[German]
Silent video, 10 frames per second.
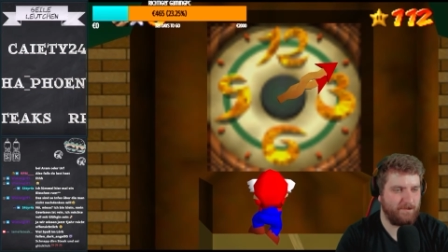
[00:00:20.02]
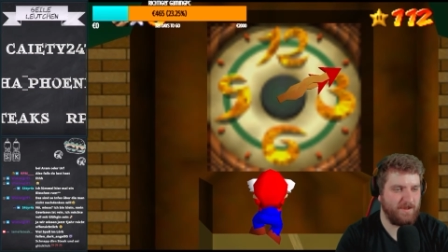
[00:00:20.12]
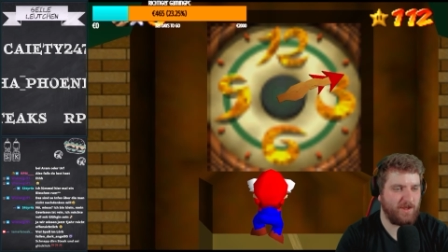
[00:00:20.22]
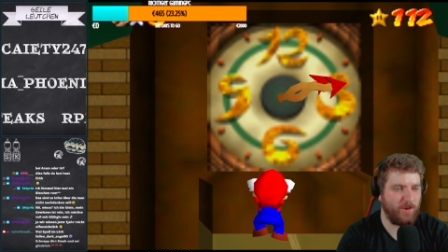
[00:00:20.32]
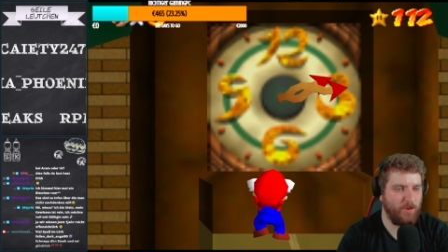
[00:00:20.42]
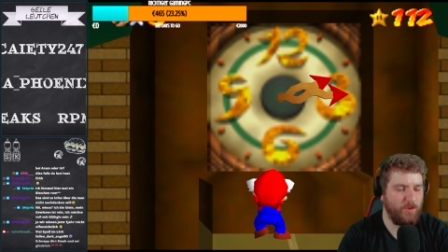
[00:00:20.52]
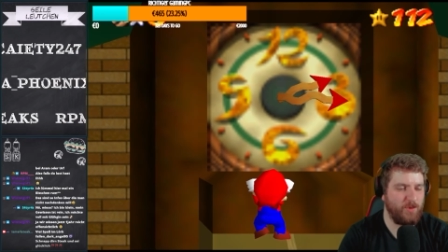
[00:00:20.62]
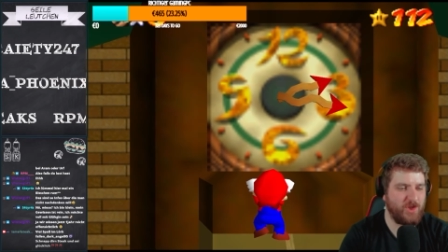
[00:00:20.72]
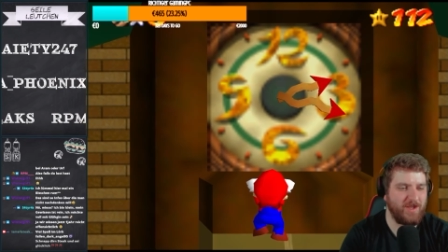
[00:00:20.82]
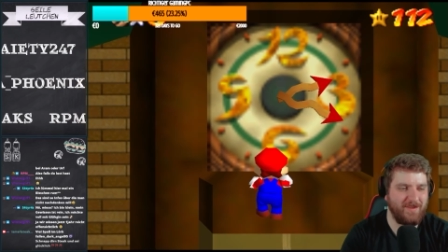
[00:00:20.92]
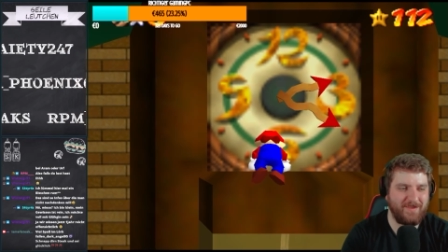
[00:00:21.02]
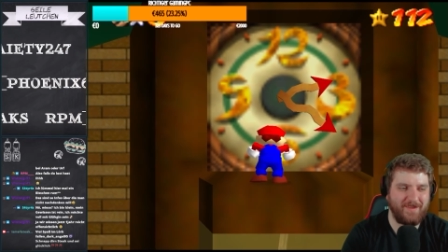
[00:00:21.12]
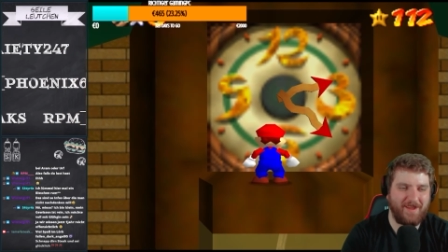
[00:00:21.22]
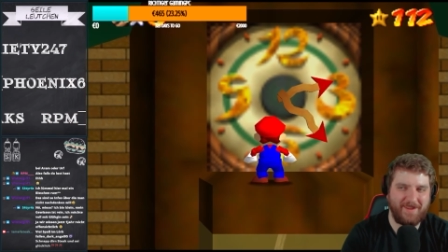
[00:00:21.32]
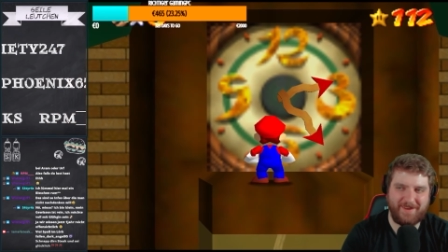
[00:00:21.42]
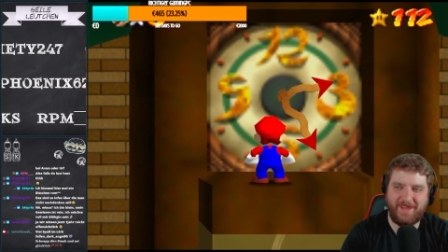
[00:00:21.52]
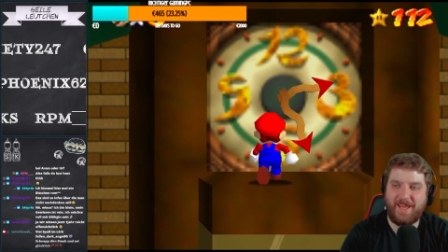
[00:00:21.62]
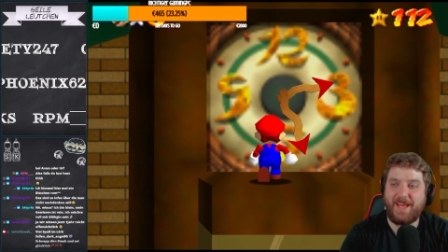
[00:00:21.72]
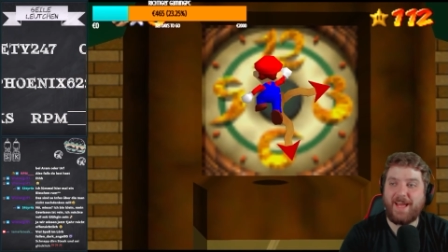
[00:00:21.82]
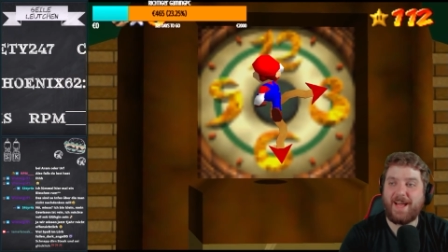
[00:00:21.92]
mit Klütchen sein.
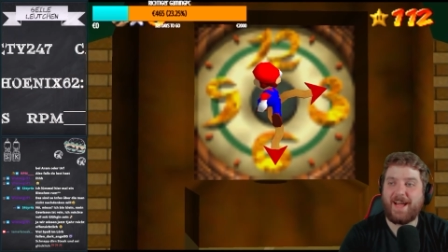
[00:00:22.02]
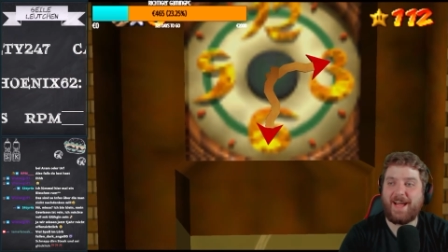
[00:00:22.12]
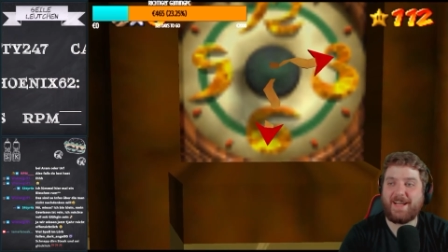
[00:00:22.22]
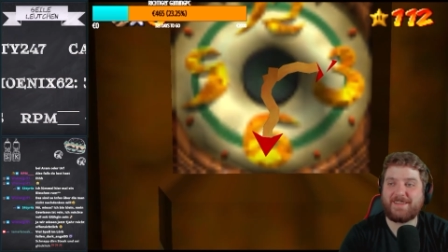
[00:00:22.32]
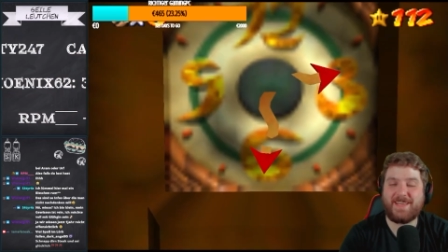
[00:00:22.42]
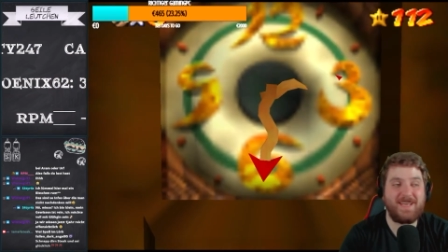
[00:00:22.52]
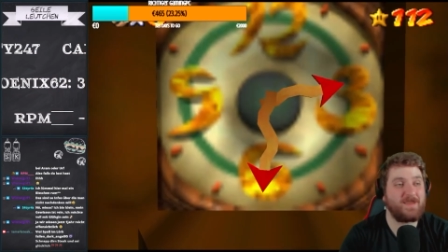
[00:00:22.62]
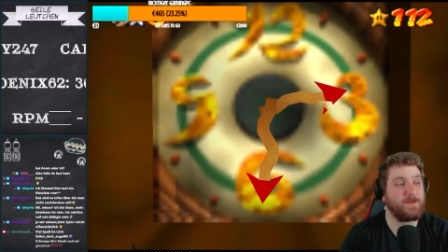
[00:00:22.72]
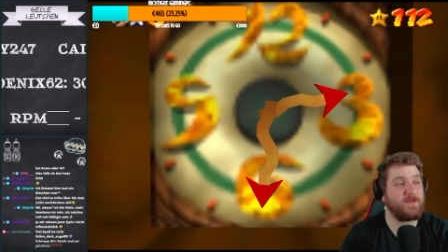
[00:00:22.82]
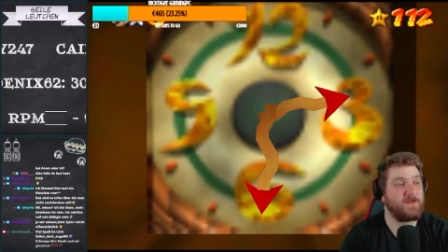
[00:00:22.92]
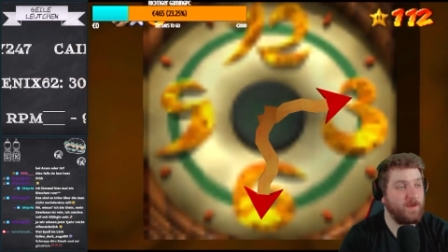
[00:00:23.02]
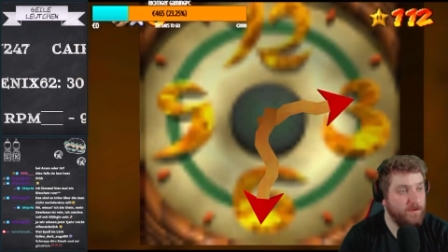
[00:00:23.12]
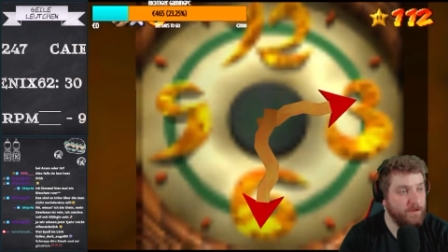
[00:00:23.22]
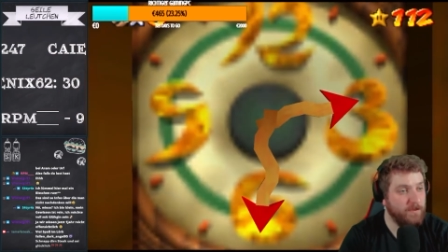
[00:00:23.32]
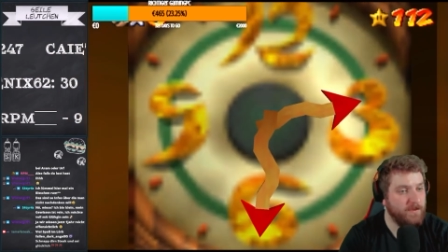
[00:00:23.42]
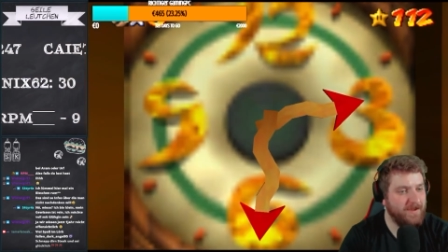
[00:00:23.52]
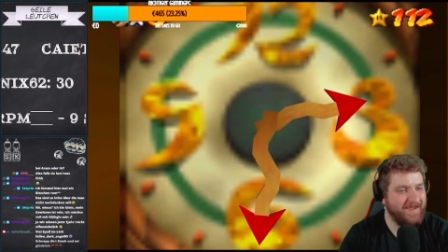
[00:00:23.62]
Ach, der Herr ist besoffen.